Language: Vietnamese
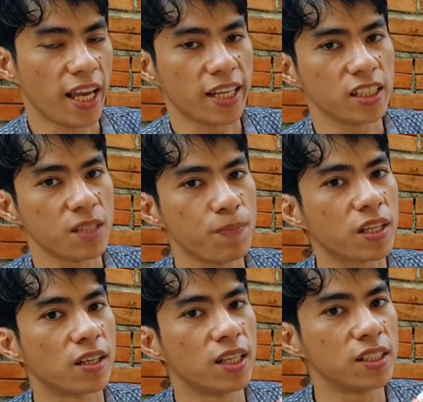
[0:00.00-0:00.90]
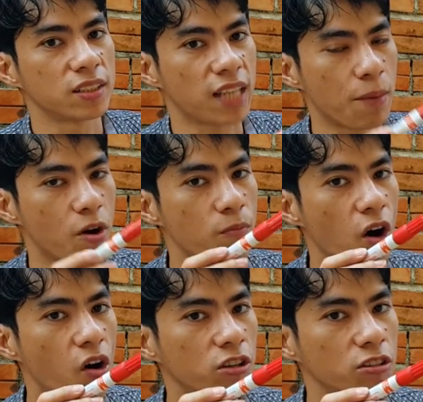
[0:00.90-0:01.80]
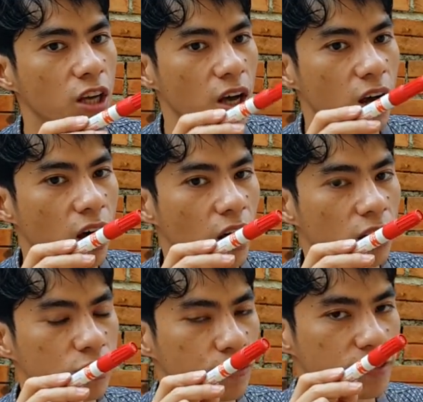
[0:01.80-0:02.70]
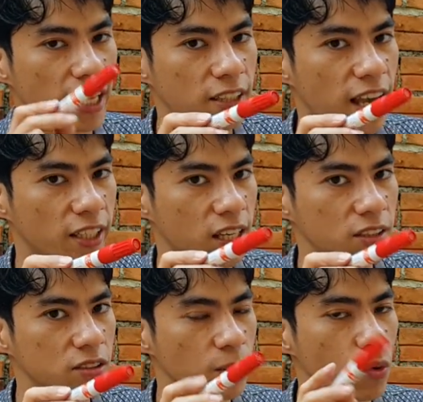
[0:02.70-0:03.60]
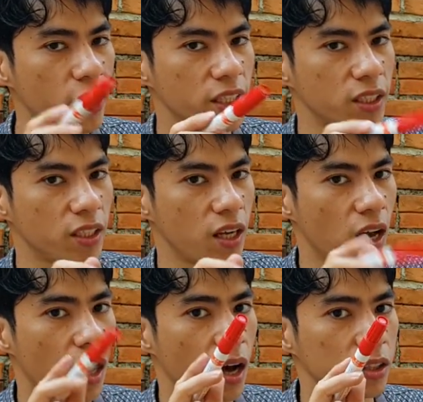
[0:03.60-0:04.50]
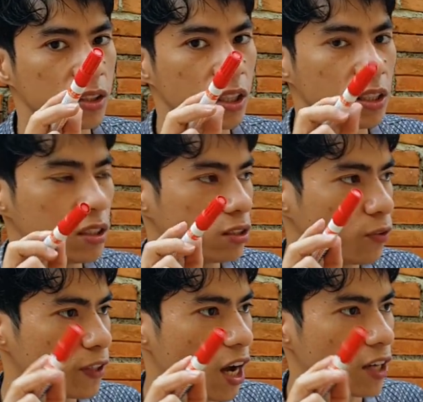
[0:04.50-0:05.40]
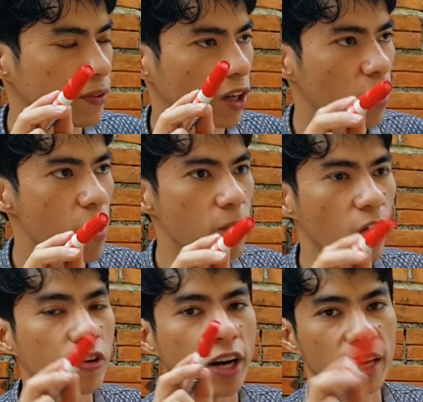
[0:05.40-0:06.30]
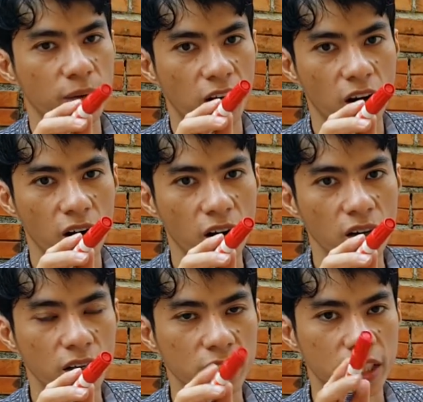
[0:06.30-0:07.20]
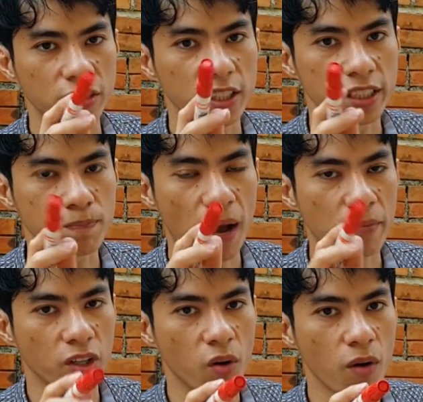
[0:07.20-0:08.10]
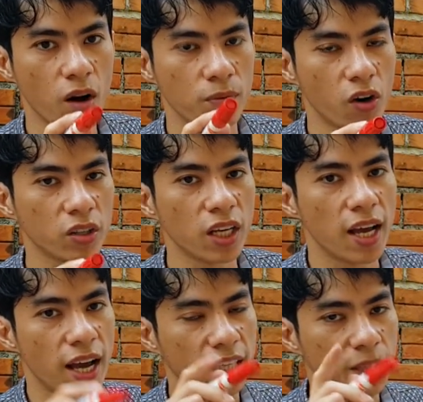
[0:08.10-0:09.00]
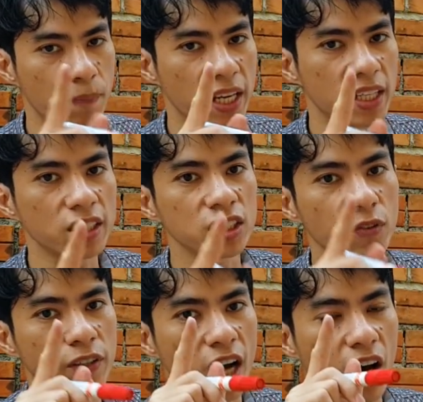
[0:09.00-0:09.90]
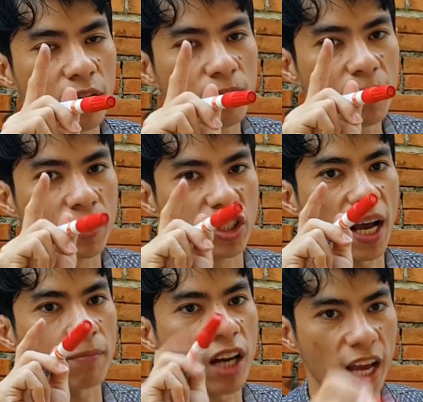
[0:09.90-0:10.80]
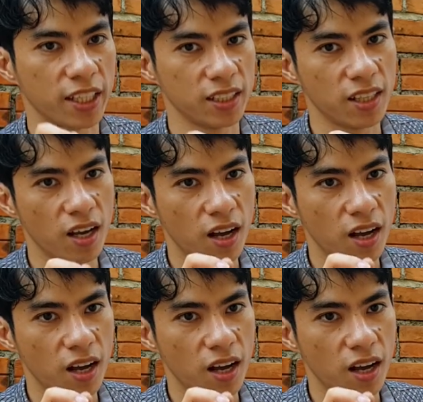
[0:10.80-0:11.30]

thế cứ chia biết cần lư tại bóng ôn đã thế nắng tim mùi từ thưa ai đi tàu bóng ôn rang mà lọ cái sơn tới ba video bóng ôn hay tê pê nó cứ thưa ai miền để chỉ cam thay